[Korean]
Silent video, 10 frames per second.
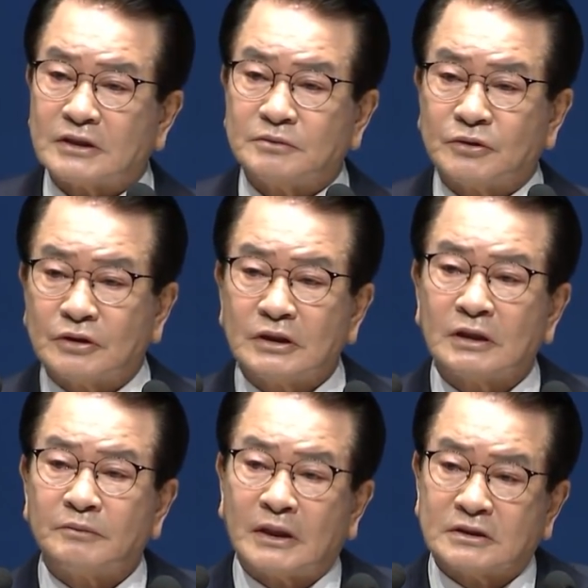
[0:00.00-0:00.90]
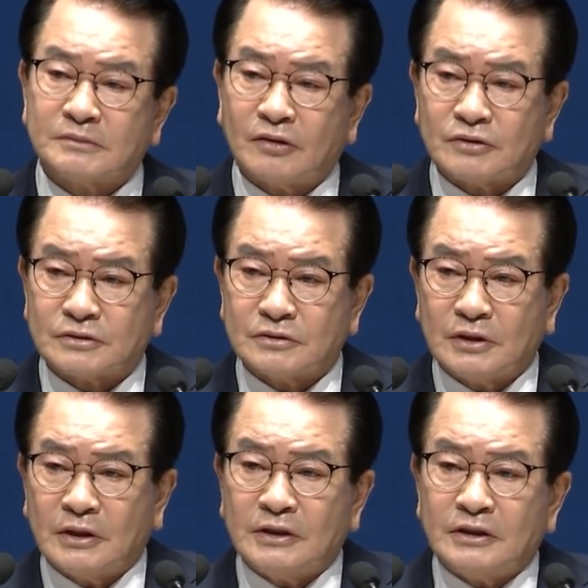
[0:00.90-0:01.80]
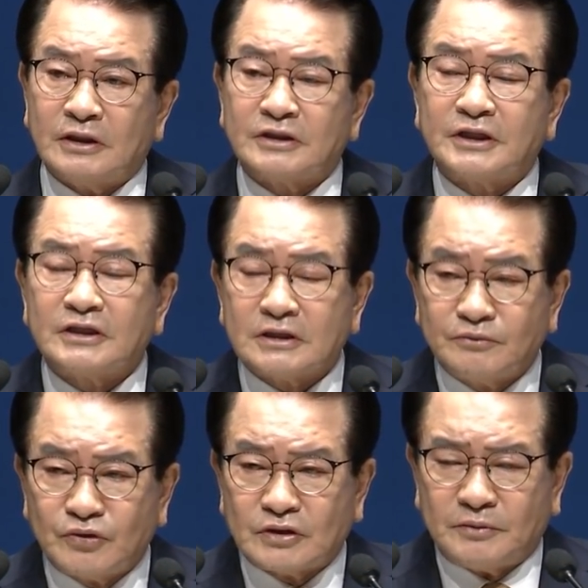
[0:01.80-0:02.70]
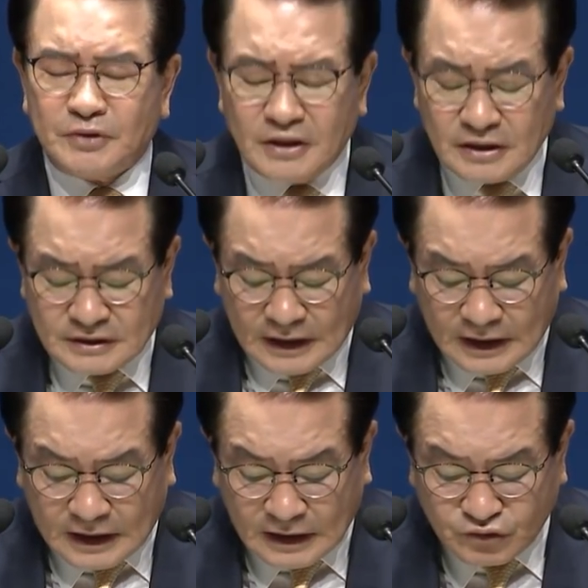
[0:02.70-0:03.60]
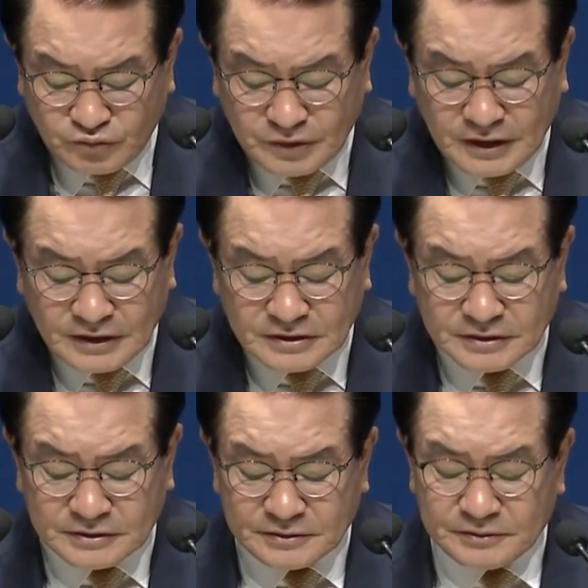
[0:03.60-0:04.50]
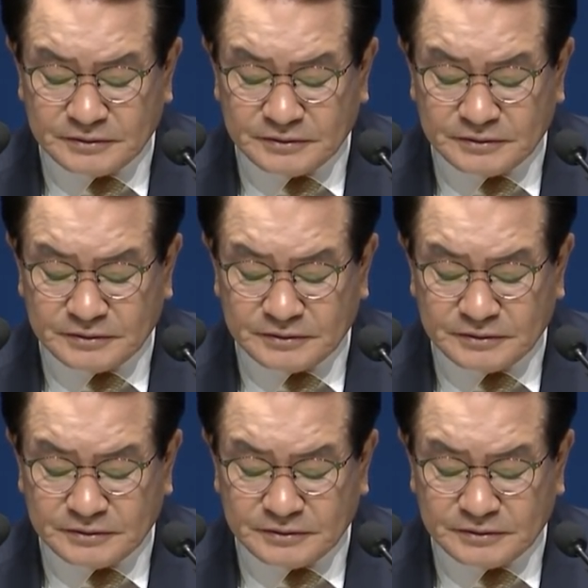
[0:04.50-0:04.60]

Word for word: 말씀은 그렇게 말씀하고 있어요. 영세 전부터 미리 다 준비되어 있었어요.